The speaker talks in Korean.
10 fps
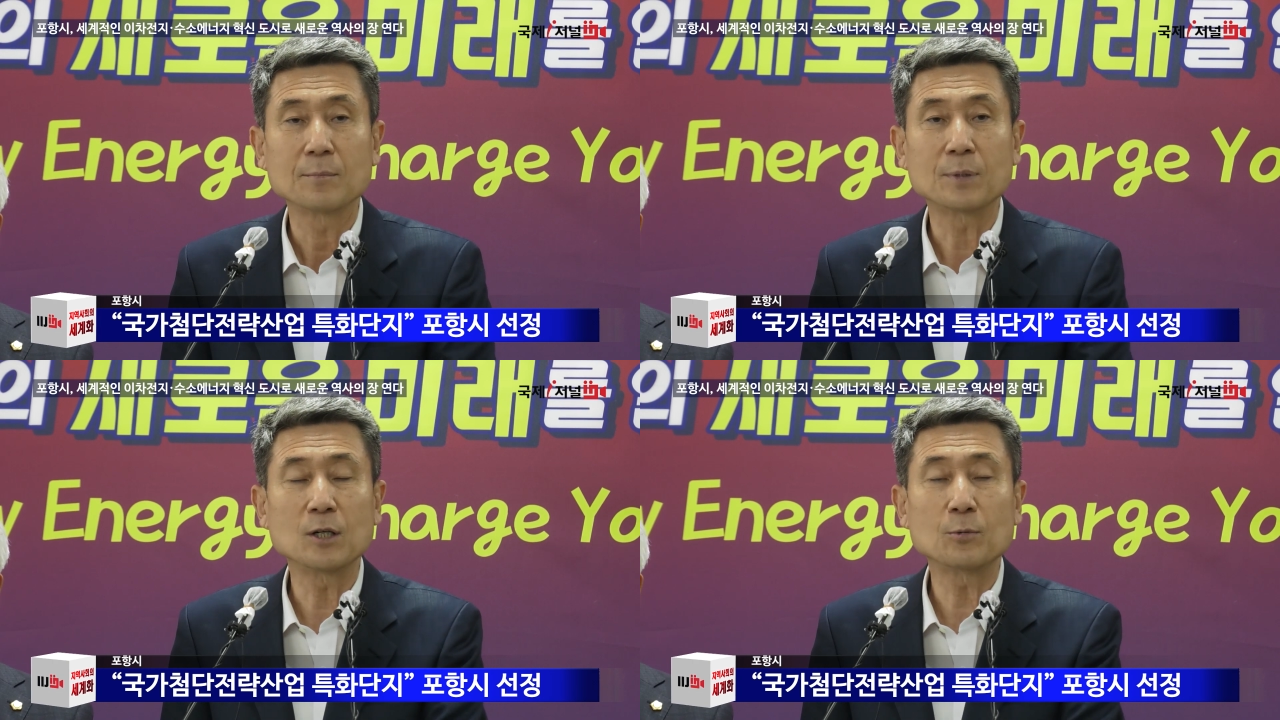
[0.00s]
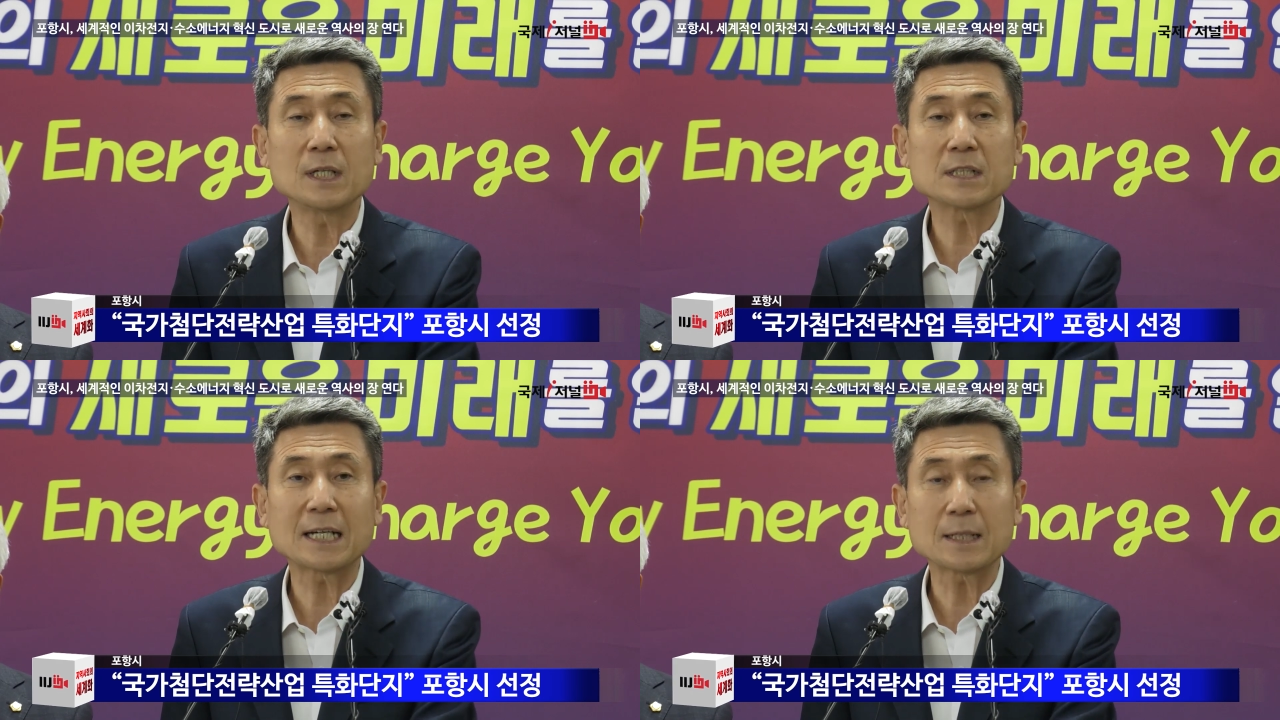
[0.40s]

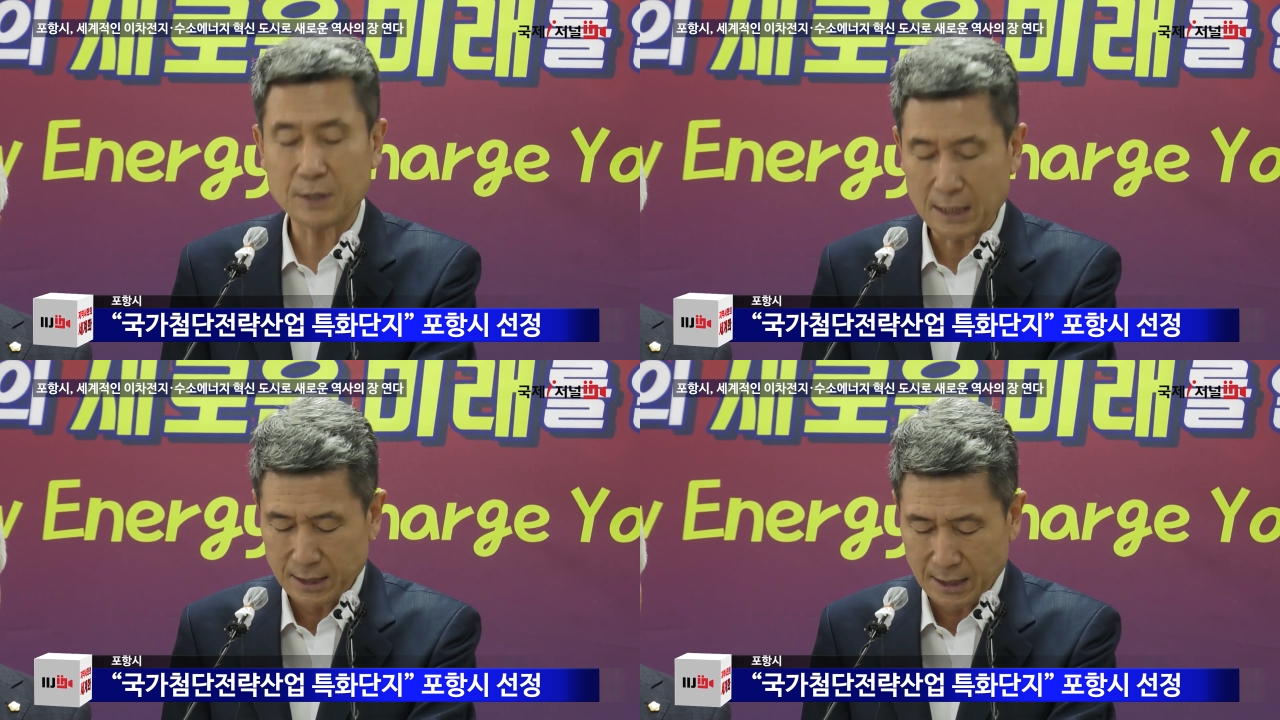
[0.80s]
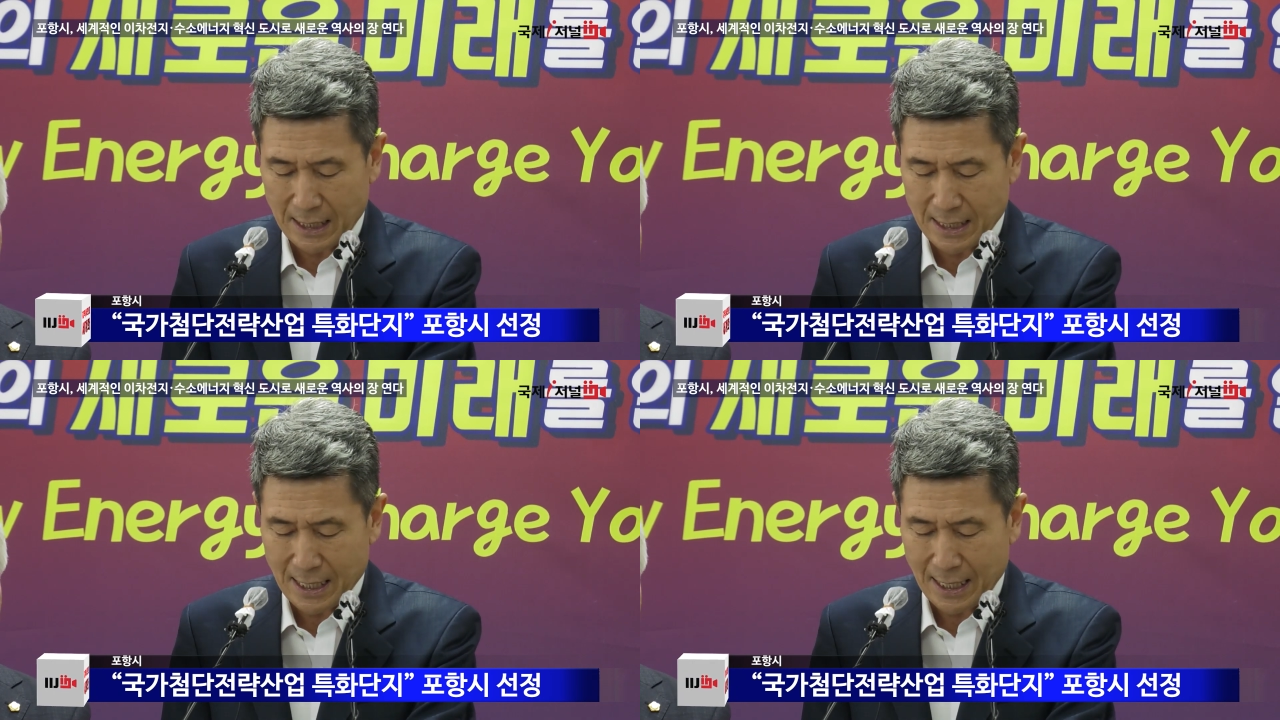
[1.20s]
블루밸리 산업단지
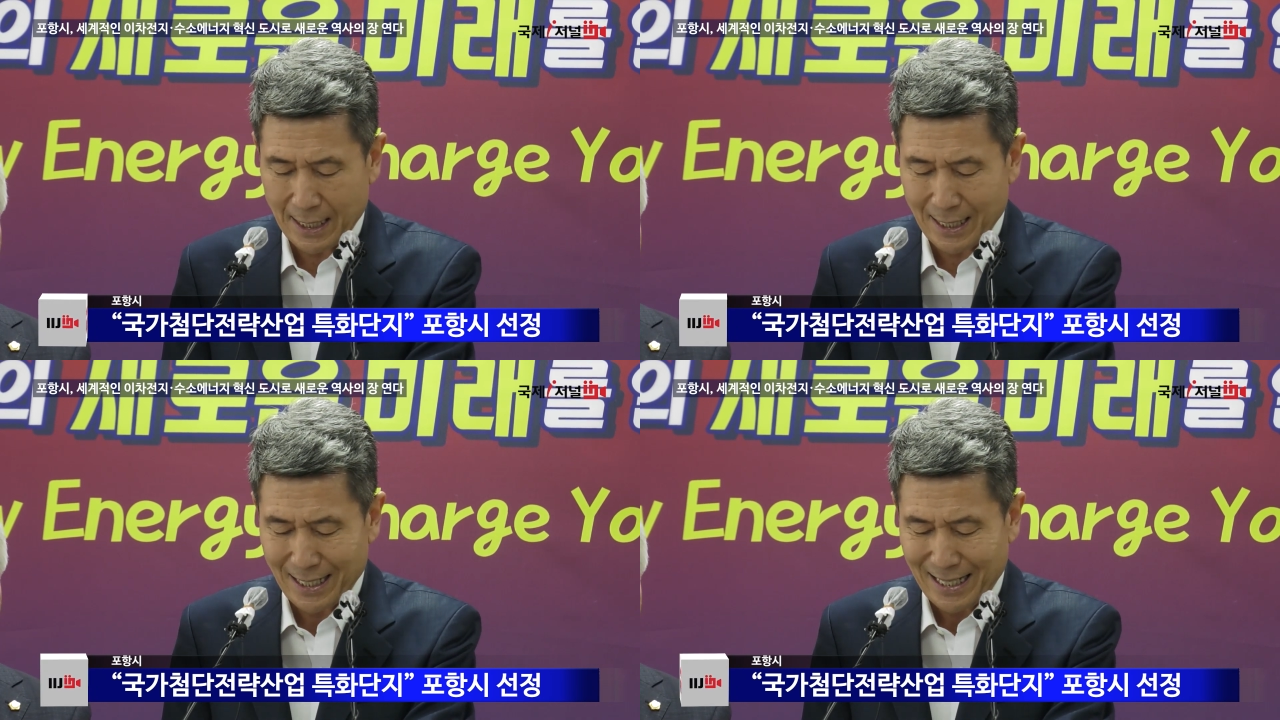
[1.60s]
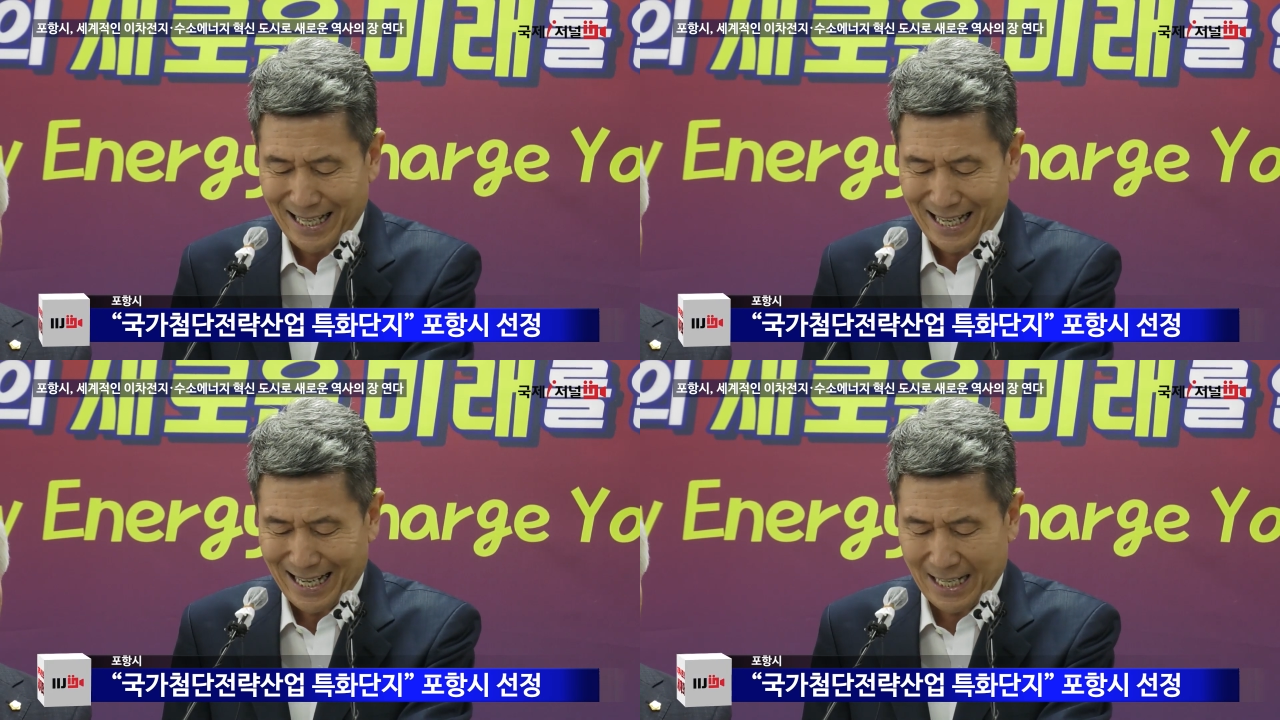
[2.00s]
내에
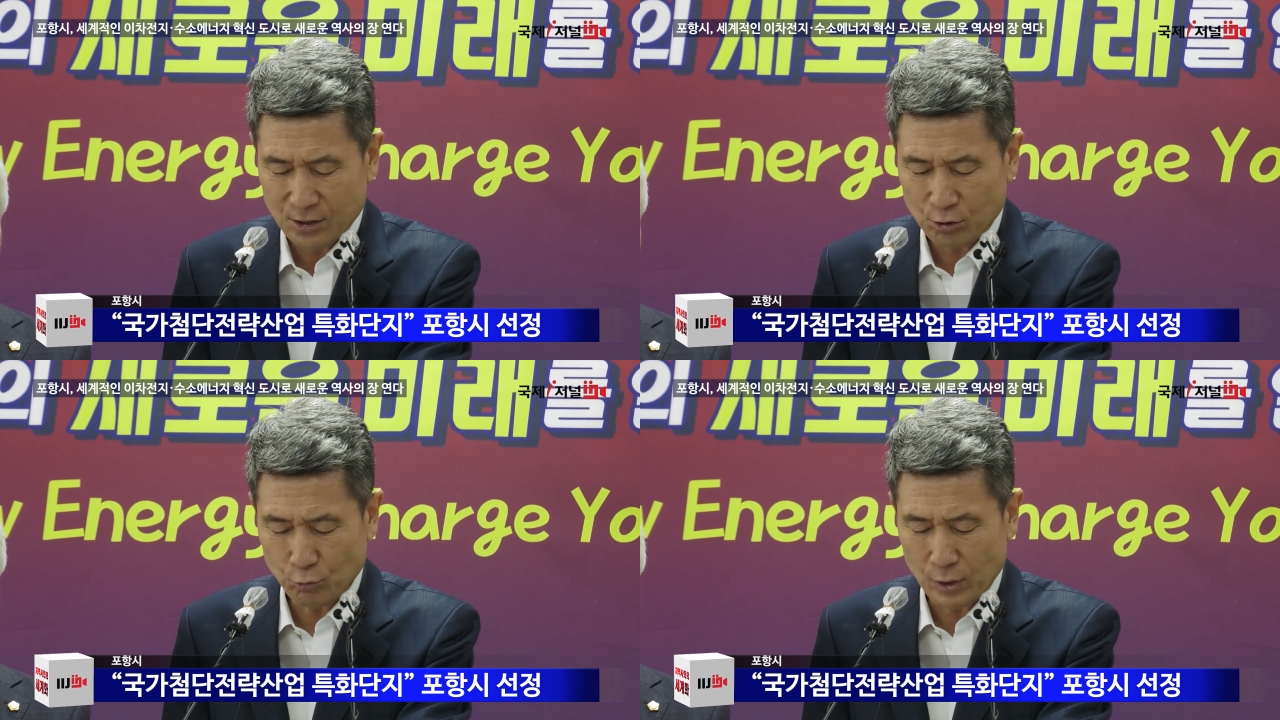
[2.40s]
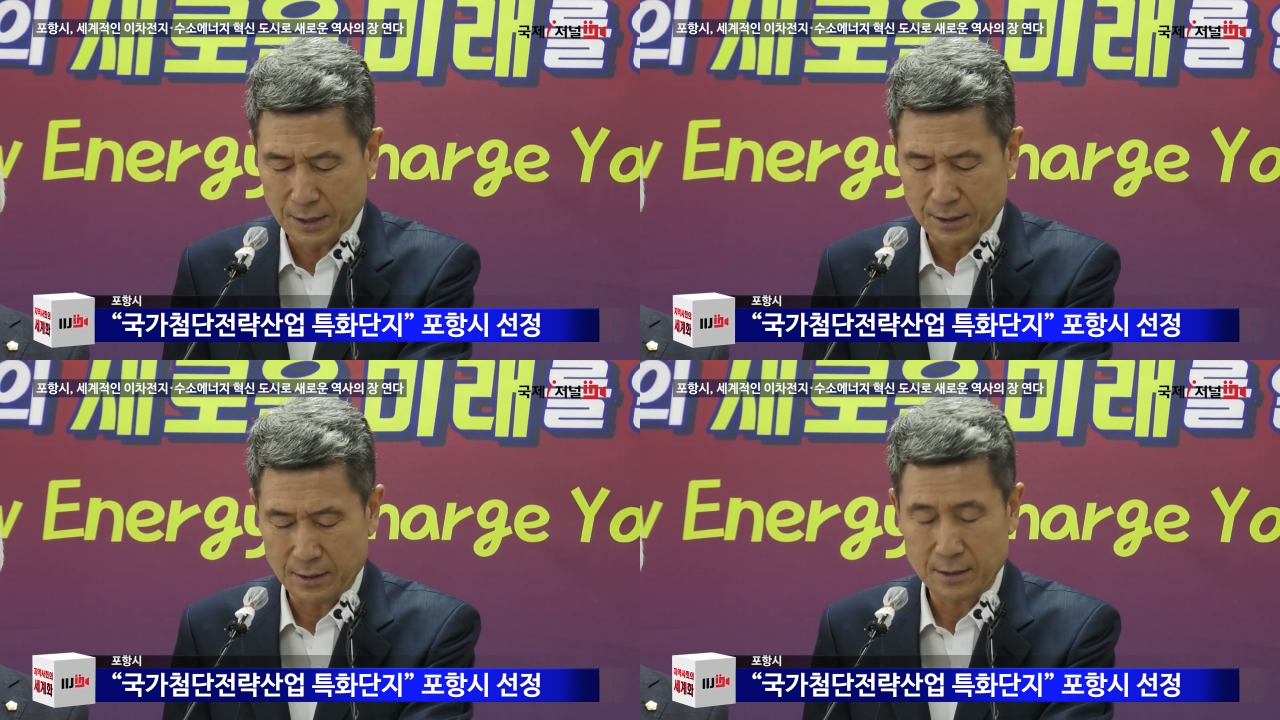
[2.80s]

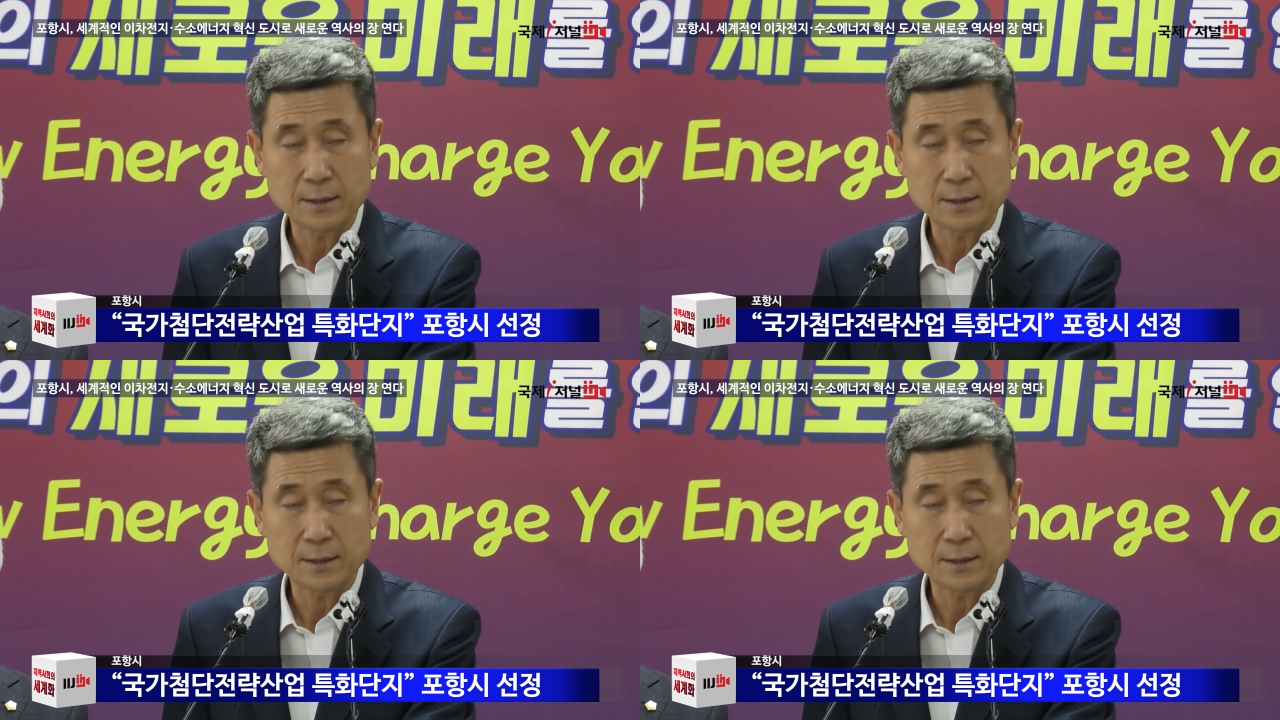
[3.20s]
한수원